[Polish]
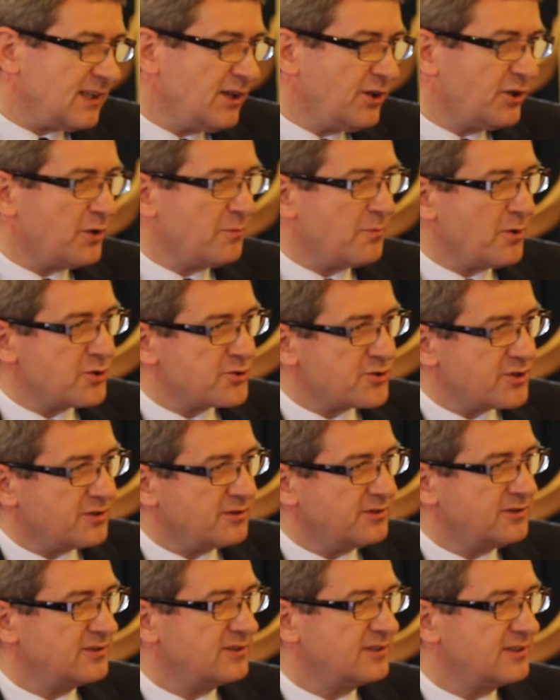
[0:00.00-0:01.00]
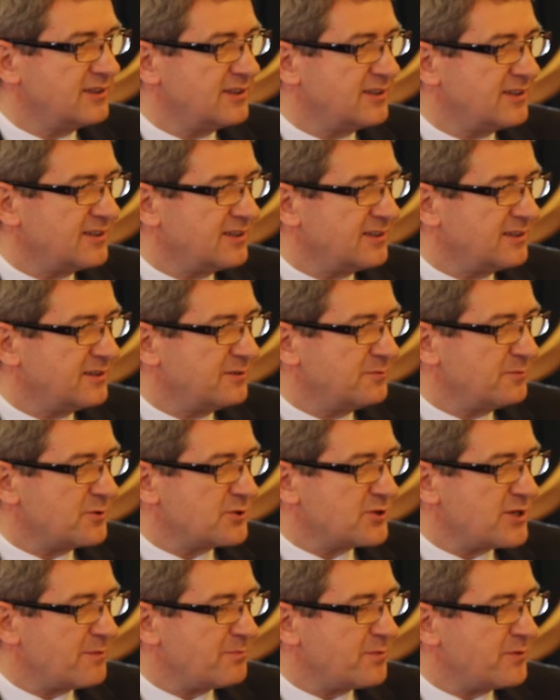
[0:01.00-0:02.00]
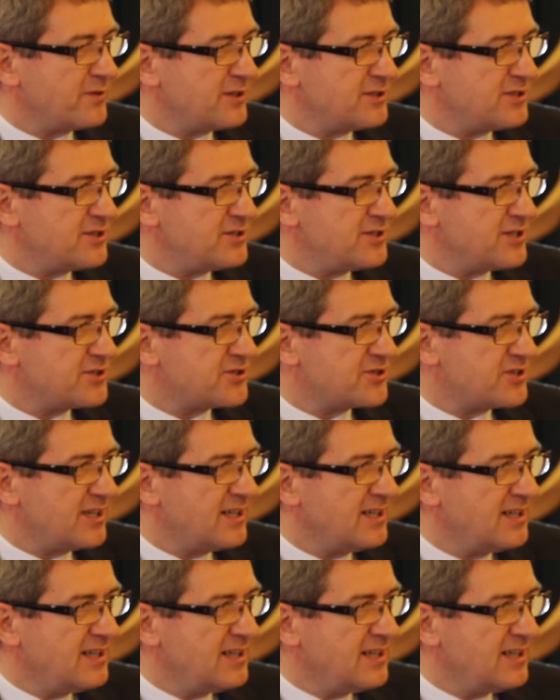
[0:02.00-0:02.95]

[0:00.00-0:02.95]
roboczo, można powiedzieć jeszcze,